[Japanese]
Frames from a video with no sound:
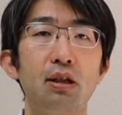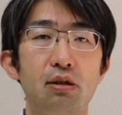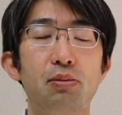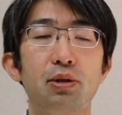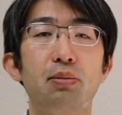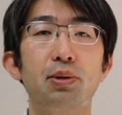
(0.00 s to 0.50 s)

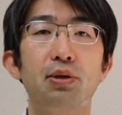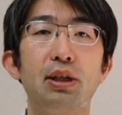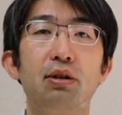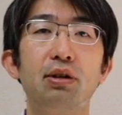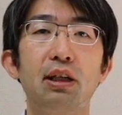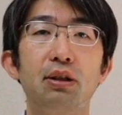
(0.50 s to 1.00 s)
そもそもの
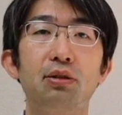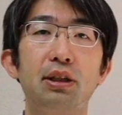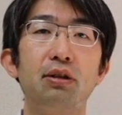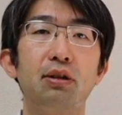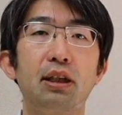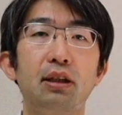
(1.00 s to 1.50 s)
治りがどう
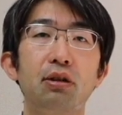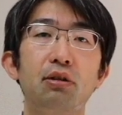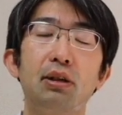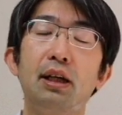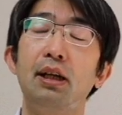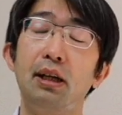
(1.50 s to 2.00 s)
なのかっていう
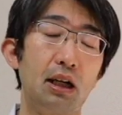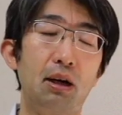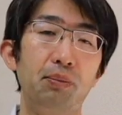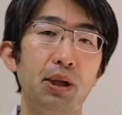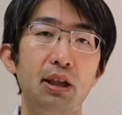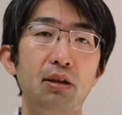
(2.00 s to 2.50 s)
のが
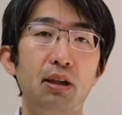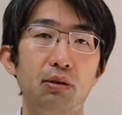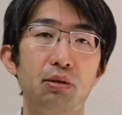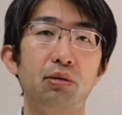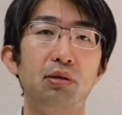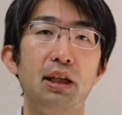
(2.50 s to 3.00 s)
完璧には予
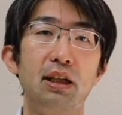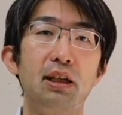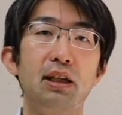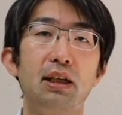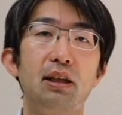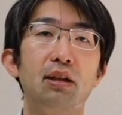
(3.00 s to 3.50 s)
測でき
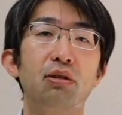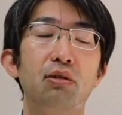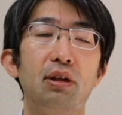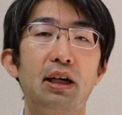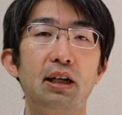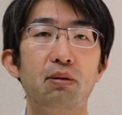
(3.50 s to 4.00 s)
ないっていう
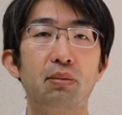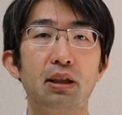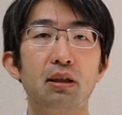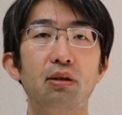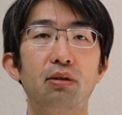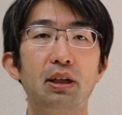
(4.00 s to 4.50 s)
のがありま
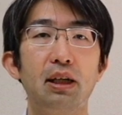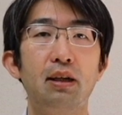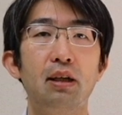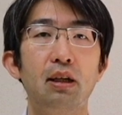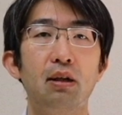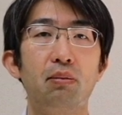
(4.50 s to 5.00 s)
すので、
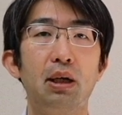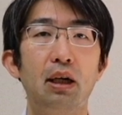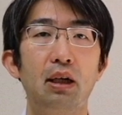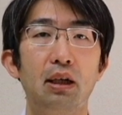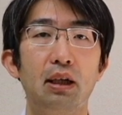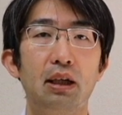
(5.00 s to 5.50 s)

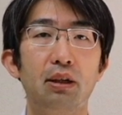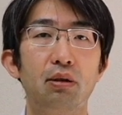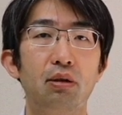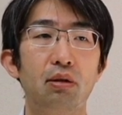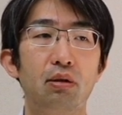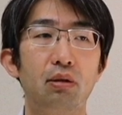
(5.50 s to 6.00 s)
まあ、あ
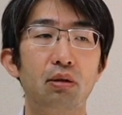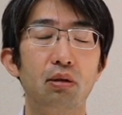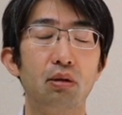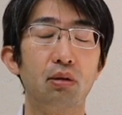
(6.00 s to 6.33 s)
の